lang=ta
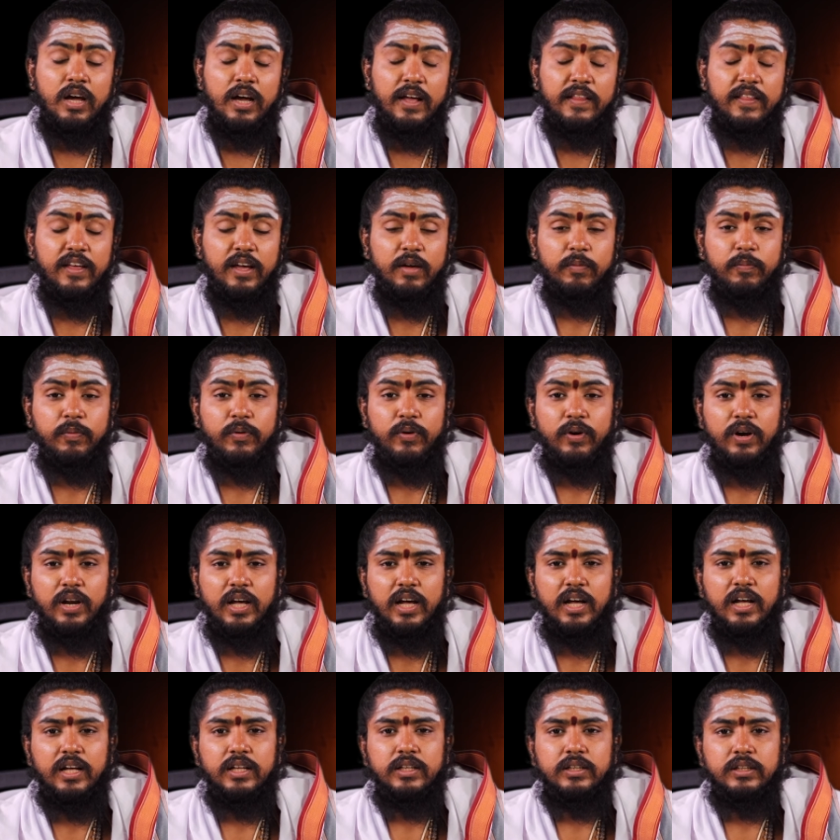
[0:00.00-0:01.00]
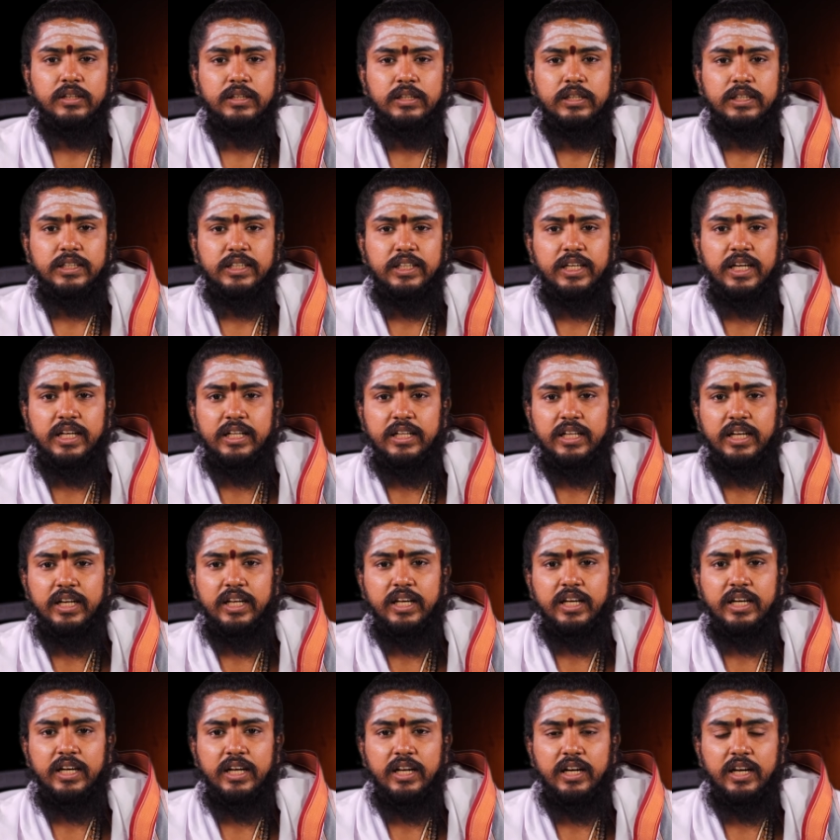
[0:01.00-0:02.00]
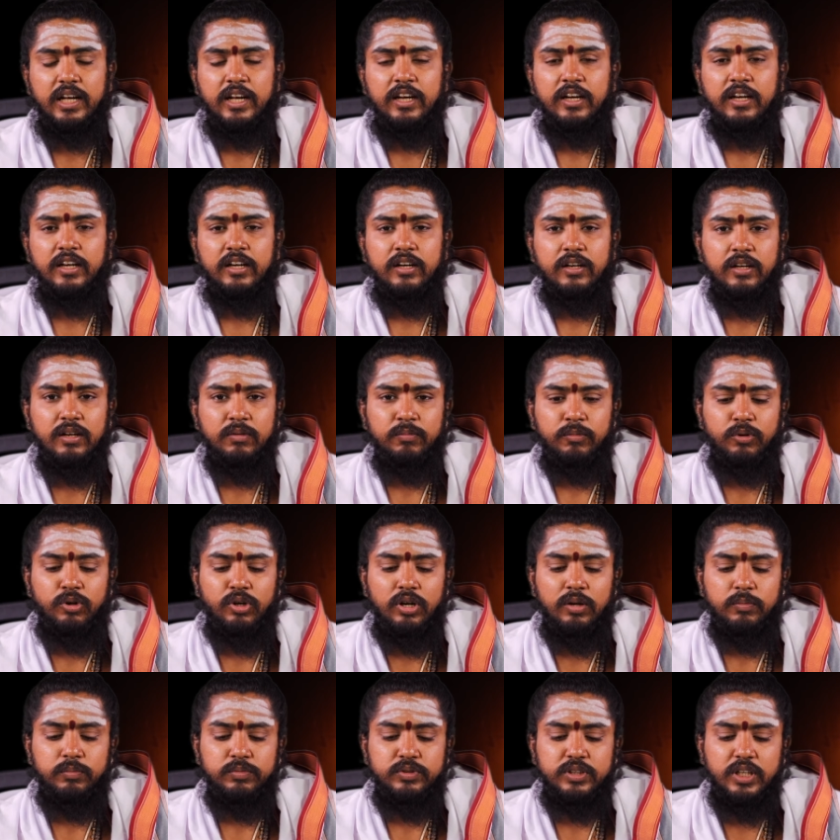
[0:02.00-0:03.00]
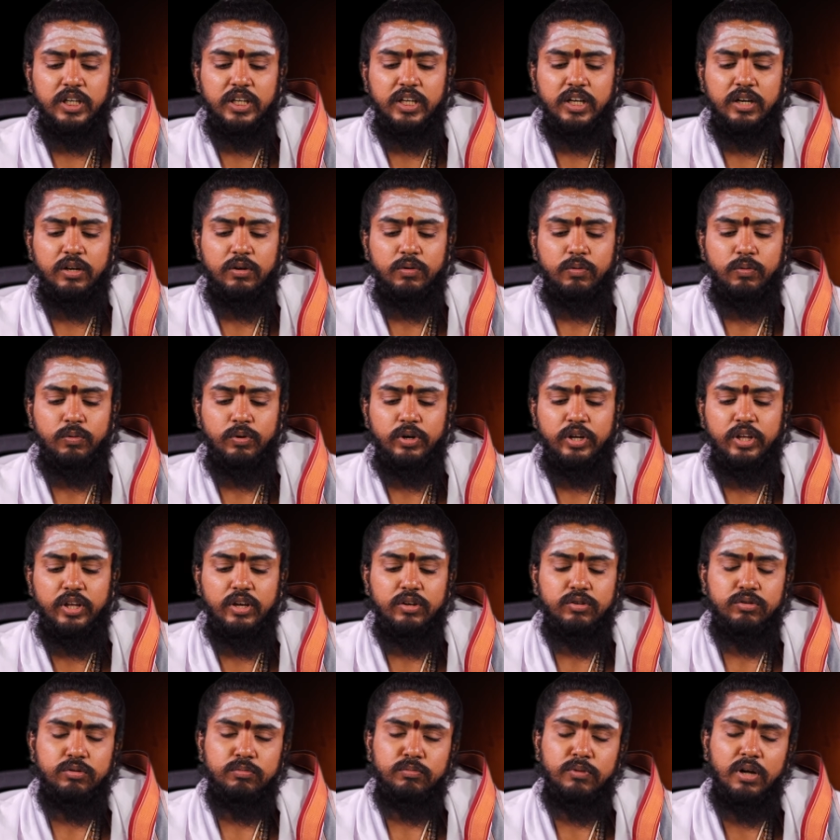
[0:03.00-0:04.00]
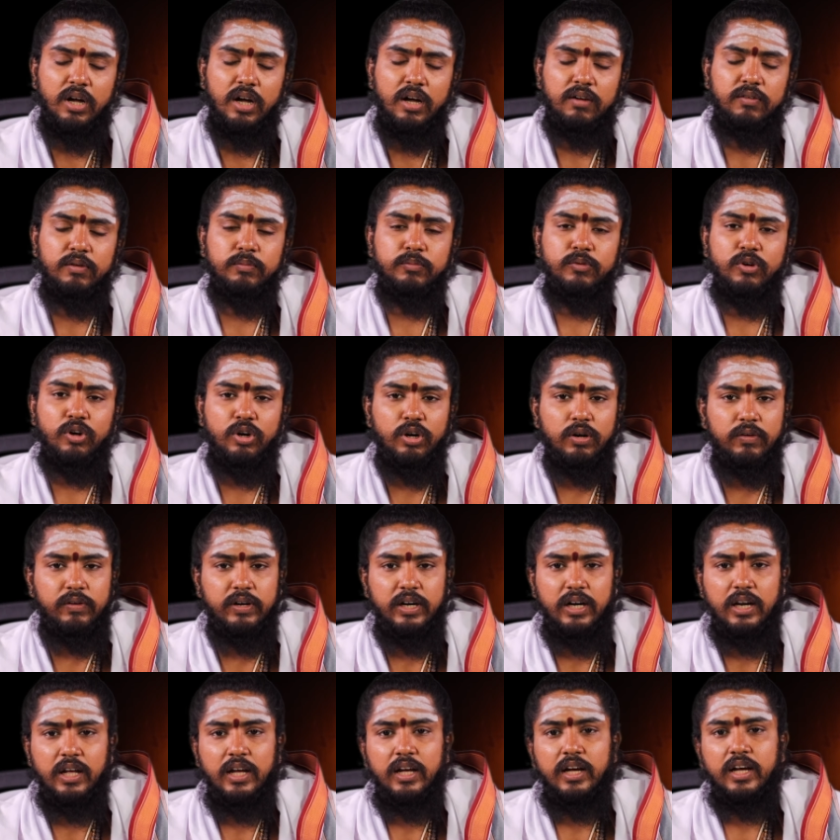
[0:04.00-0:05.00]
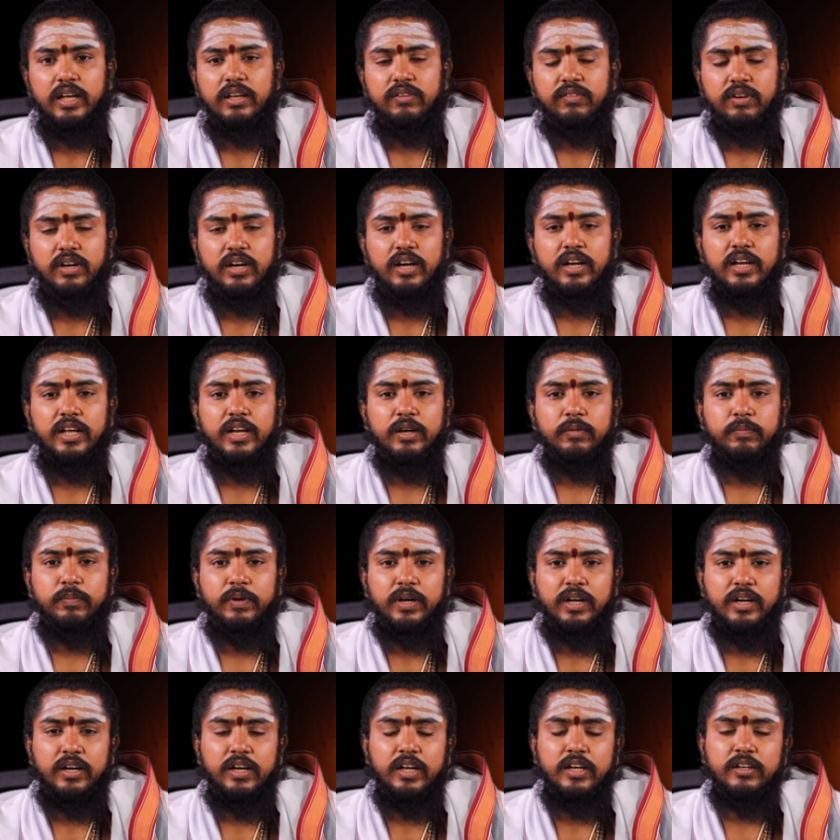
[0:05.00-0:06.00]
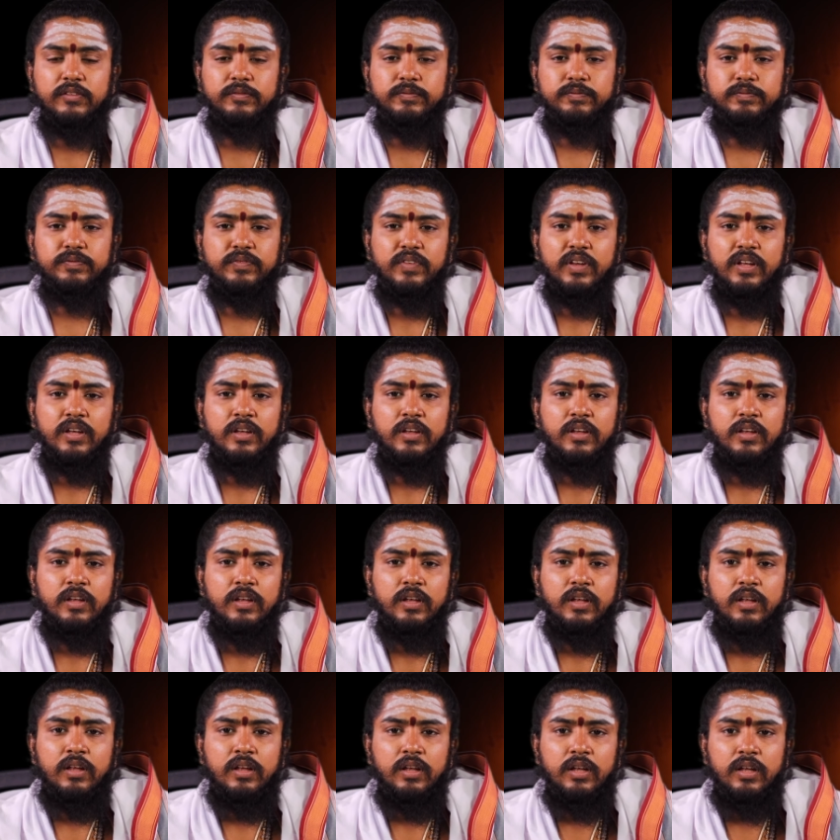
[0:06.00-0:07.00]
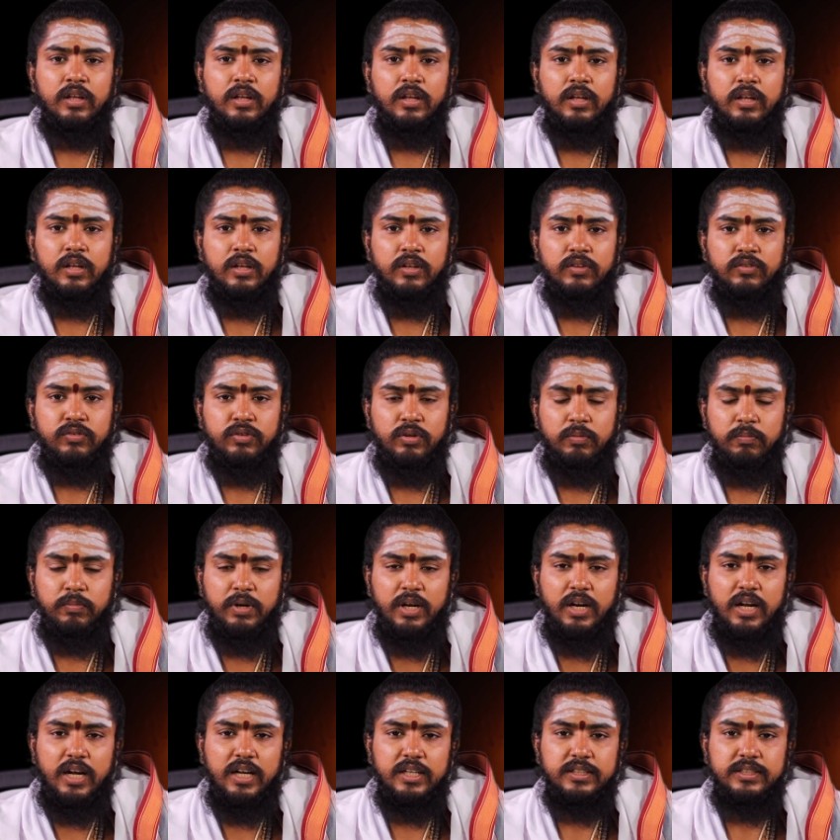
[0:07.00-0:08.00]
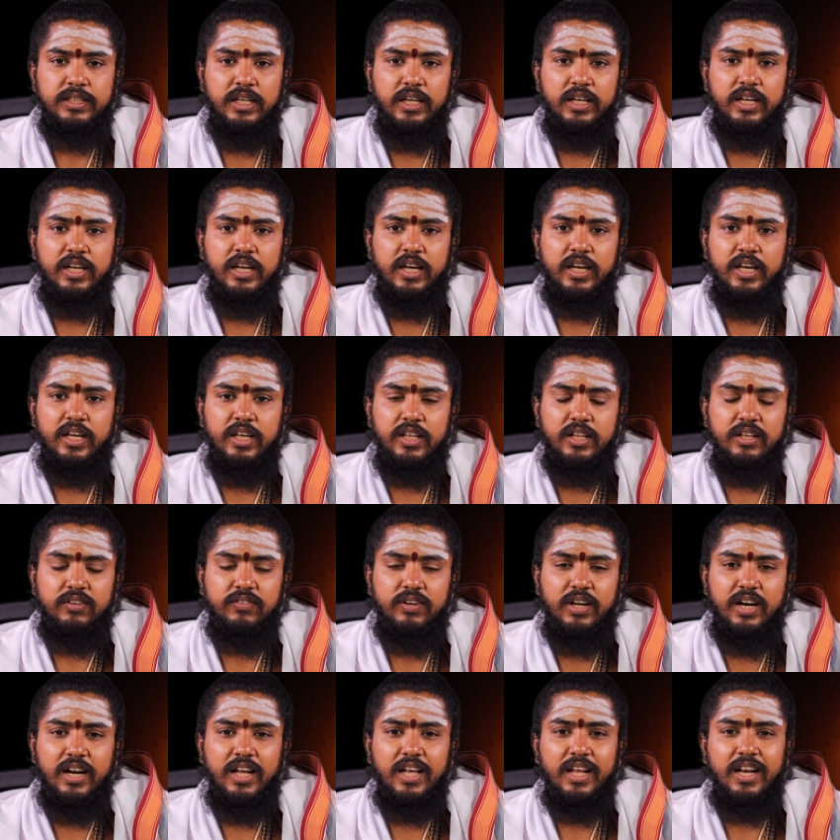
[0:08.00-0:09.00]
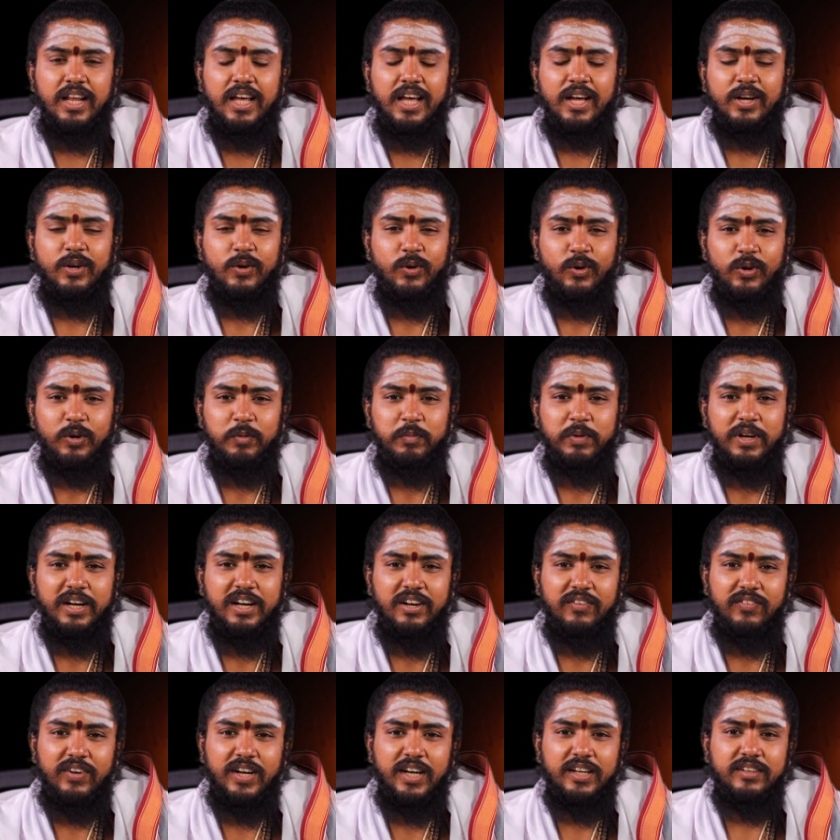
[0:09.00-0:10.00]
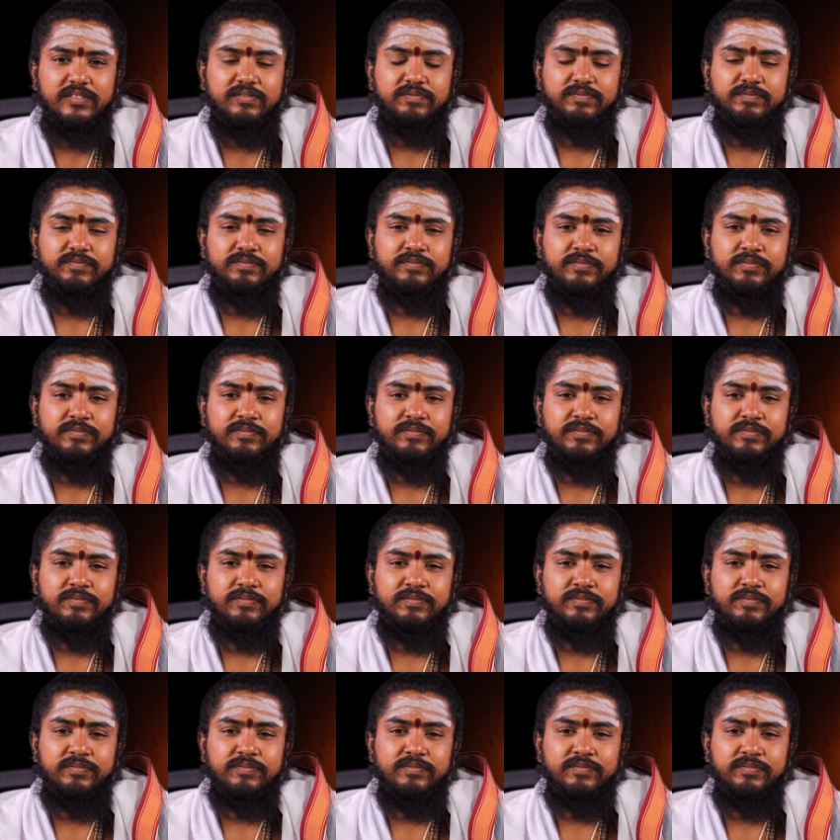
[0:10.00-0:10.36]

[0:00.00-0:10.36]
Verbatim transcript: அதே போல் எதிரிகளை நிர்மூலம் செய்யக்கூடிய சுபாவம் கொண்டவர்களாக இவர்கள் இருப்பார்கள் சிம்மராசிக்கு இதுவரையிலே குரு பகவான்